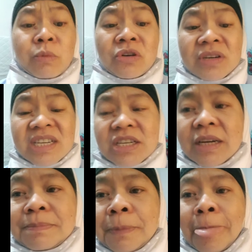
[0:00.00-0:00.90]
puno na na
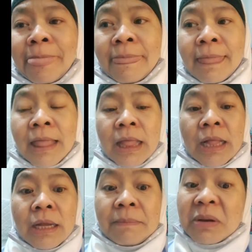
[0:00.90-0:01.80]
siya.
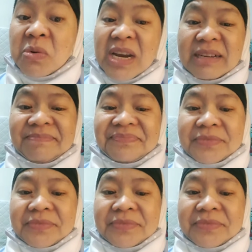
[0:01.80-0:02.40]
Pero wala,